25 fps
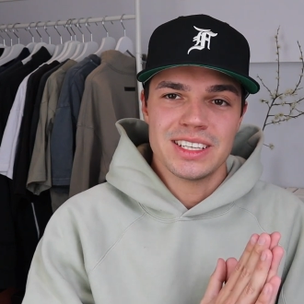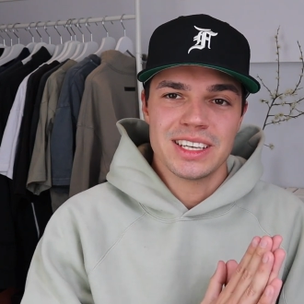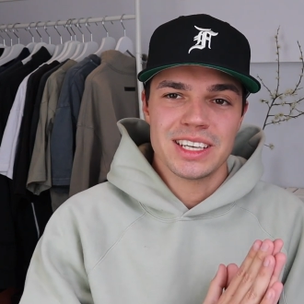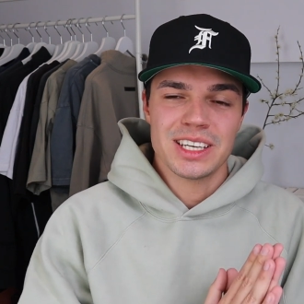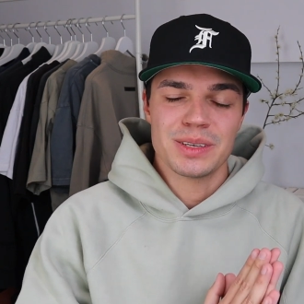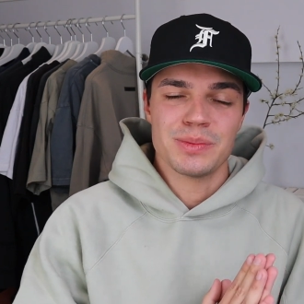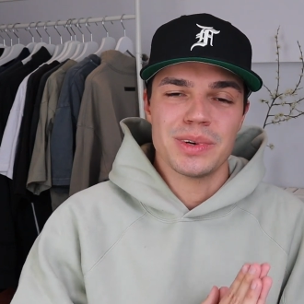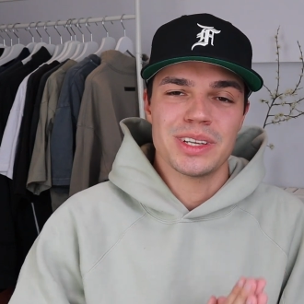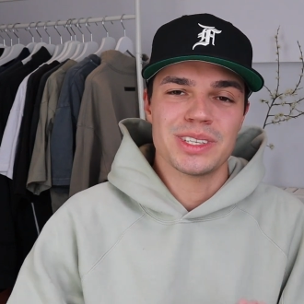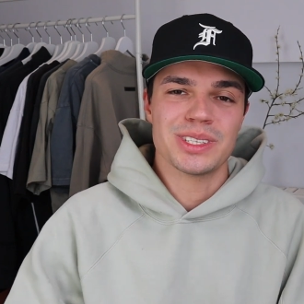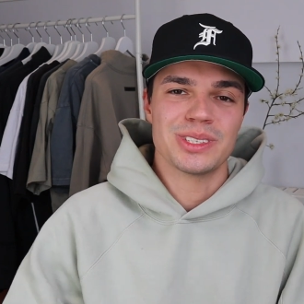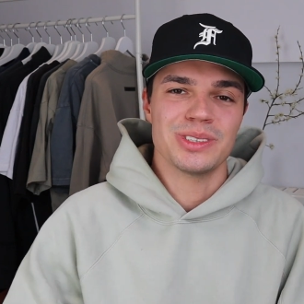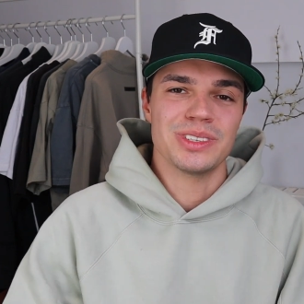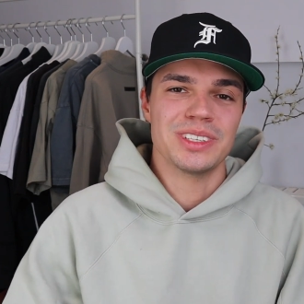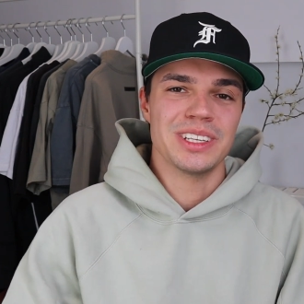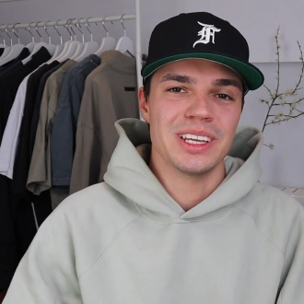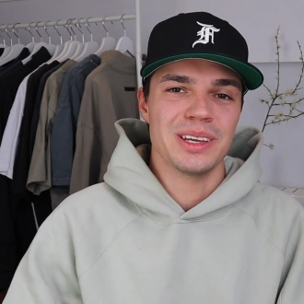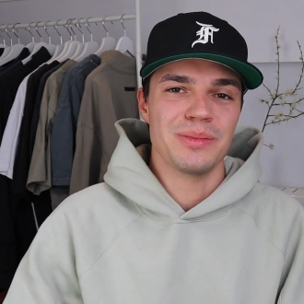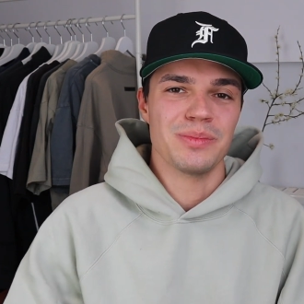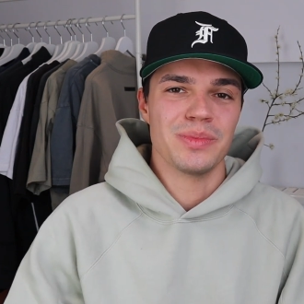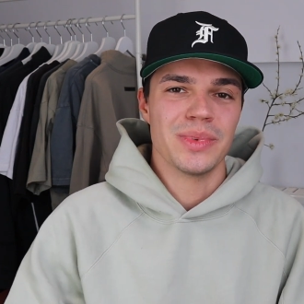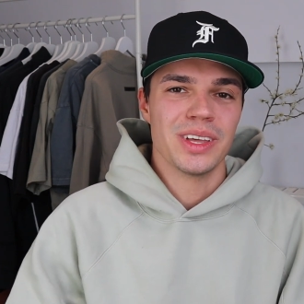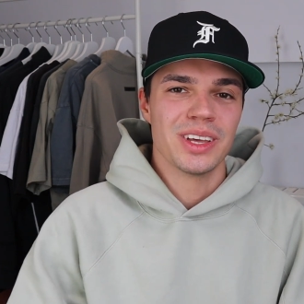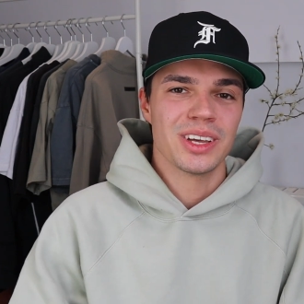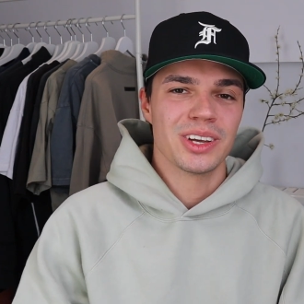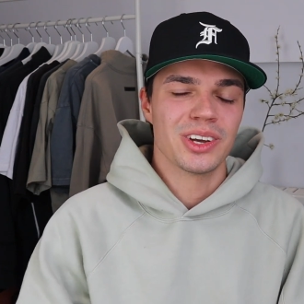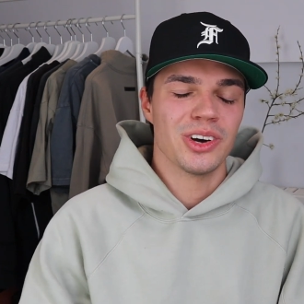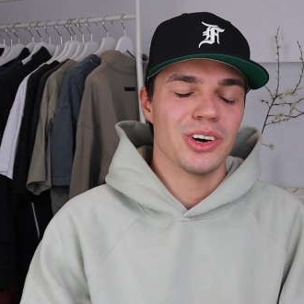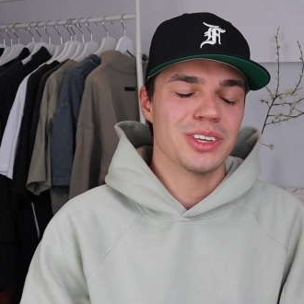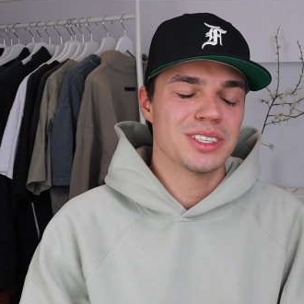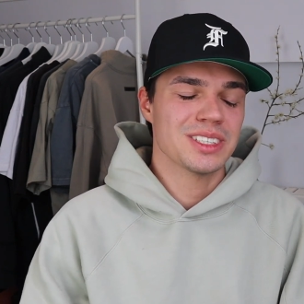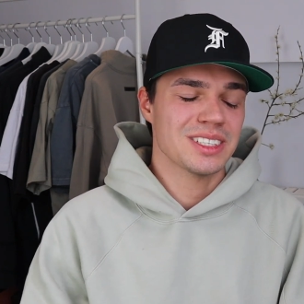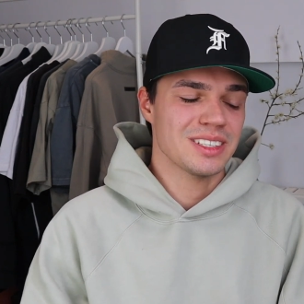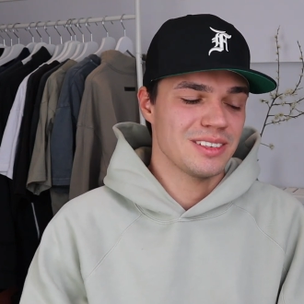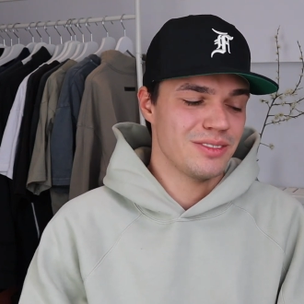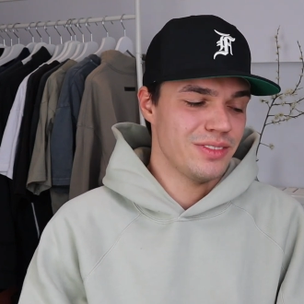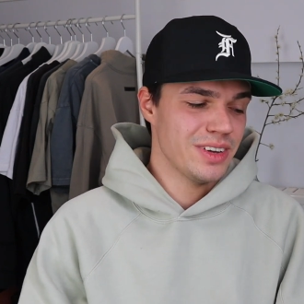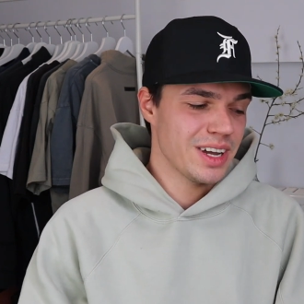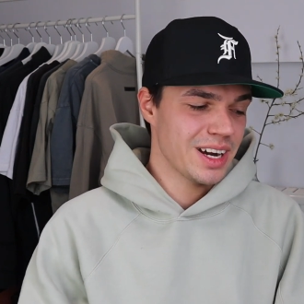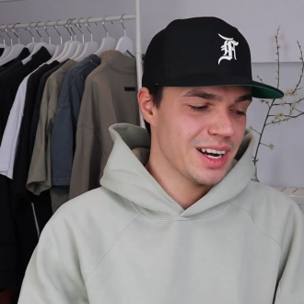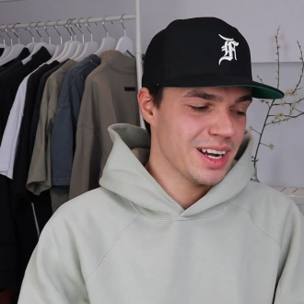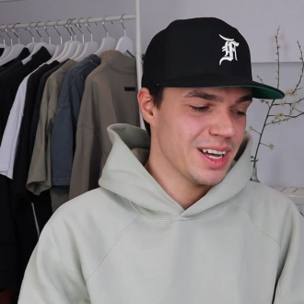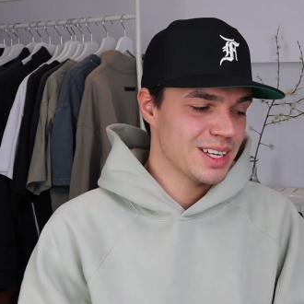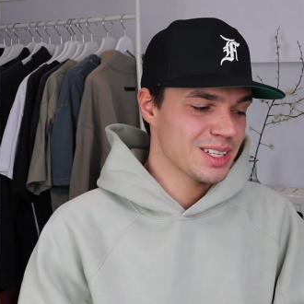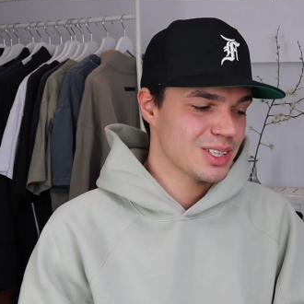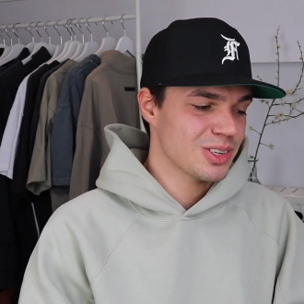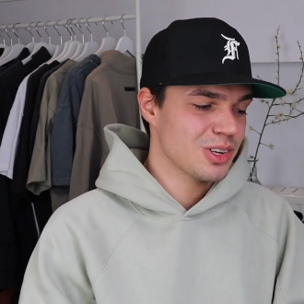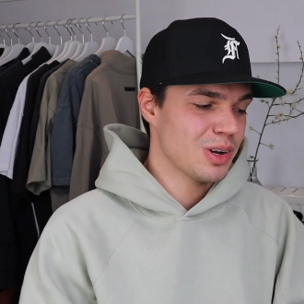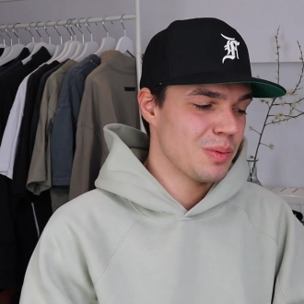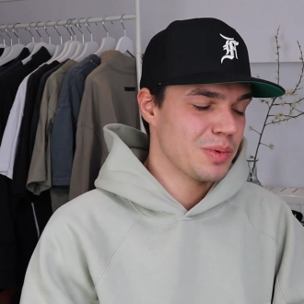denke ich mal, zu dem
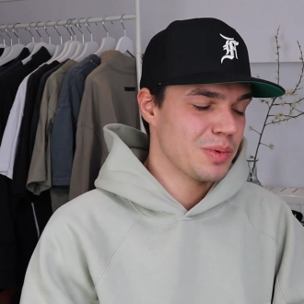Kostenvergleich